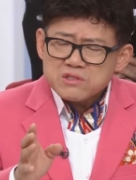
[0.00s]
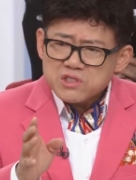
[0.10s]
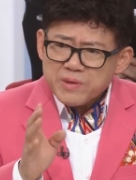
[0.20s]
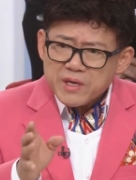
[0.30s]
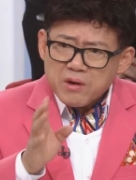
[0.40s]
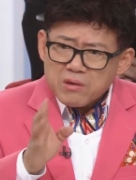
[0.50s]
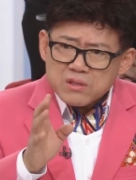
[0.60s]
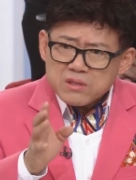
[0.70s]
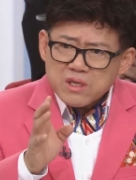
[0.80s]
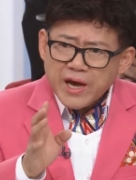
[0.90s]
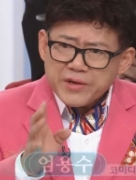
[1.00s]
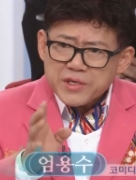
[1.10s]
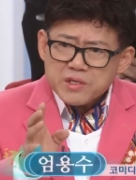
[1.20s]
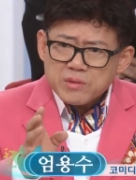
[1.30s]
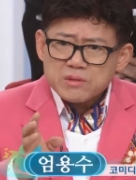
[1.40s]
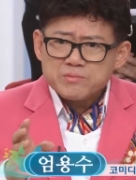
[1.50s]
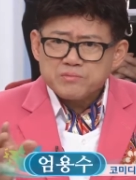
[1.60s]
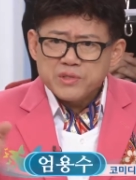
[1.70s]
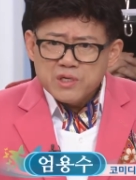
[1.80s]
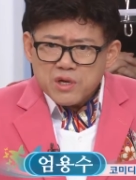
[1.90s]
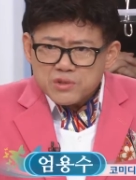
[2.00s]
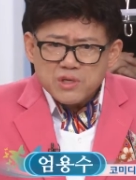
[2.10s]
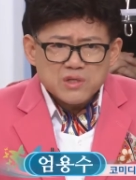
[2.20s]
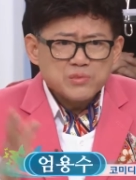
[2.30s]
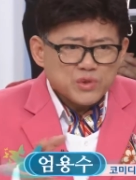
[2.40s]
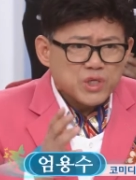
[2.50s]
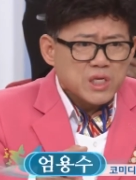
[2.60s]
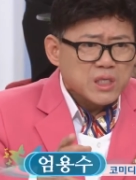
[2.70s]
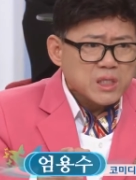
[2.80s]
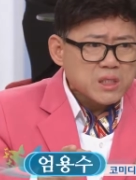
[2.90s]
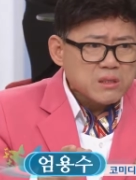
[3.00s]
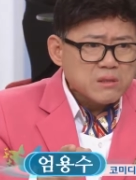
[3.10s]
집안에 어른이 안 계시면 빌려서라도 모셔라. 어?